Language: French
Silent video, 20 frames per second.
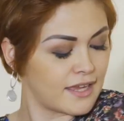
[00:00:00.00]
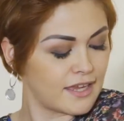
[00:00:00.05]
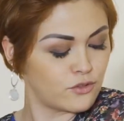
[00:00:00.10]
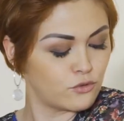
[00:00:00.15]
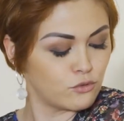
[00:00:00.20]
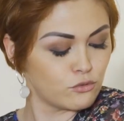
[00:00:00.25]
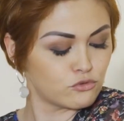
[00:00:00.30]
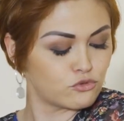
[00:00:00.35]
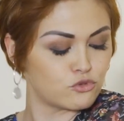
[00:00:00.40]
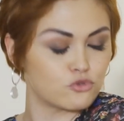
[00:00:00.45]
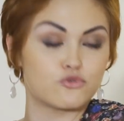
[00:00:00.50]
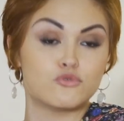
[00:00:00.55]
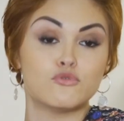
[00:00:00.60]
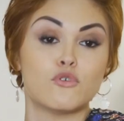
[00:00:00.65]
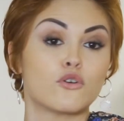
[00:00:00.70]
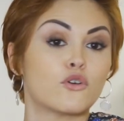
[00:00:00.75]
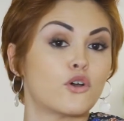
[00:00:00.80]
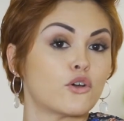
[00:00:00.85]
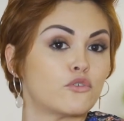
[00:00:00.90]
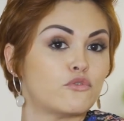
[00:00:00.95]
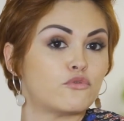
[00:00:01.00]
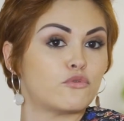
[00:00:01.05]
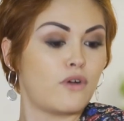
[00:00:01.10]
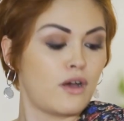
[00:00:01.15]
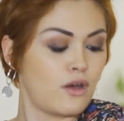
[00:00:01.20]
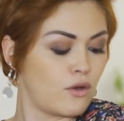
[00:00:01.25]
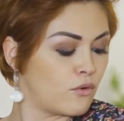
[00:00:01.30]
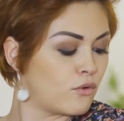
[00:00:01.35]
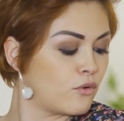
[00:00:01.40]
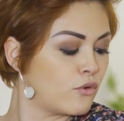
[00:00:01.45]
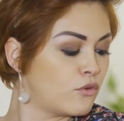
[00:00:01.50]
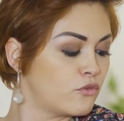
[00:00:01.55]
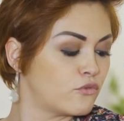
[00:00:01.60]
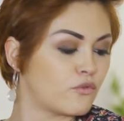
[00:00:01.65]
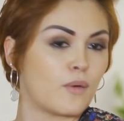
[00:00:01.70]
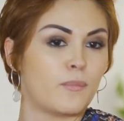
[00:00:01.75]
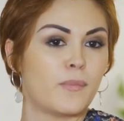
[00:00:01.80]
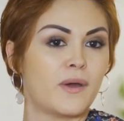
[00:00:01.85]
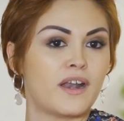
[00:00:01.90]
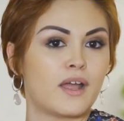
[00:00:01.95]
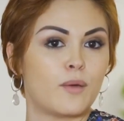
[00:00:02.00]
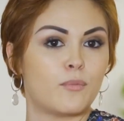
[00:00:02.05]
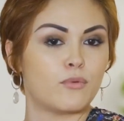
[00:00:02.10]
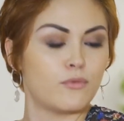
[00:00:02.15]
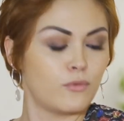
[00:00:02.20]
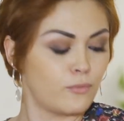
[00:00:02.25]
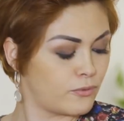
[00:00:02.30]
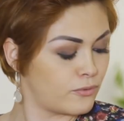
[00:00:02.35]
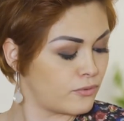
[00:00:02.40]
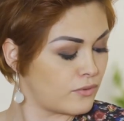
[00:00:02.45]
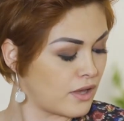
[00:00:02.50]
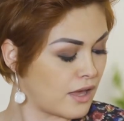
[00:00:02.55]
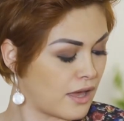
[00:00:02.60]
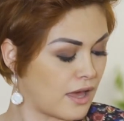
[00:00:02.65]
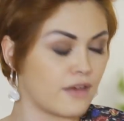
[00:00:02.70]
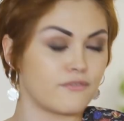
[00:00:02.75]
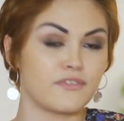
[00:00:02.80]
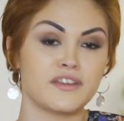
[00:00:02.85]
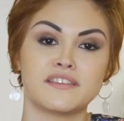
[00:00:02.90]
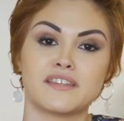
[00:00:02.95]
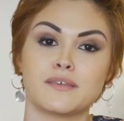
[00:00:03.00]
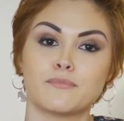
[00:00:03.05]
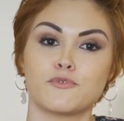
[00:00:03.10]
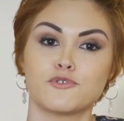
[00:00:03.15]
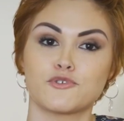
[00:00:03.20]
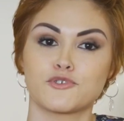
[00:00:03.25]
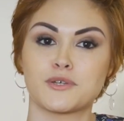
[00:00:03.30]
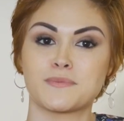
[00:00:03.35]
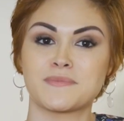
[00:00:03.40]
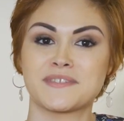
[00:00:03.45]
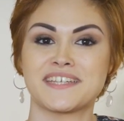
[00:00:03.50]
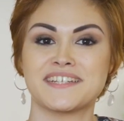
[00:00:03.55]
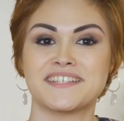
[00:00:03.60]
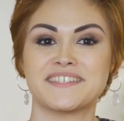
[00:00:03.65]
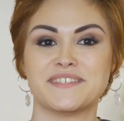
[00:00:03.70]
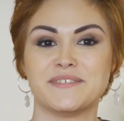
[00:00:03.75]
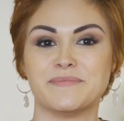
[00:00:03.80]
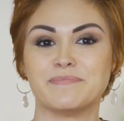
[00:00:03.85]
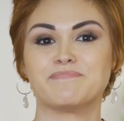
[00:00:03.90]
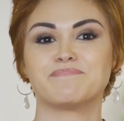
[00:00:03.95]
Et donc du coup, encore une fois, on ne voit pas la pompe avec des manches comme celle-ci.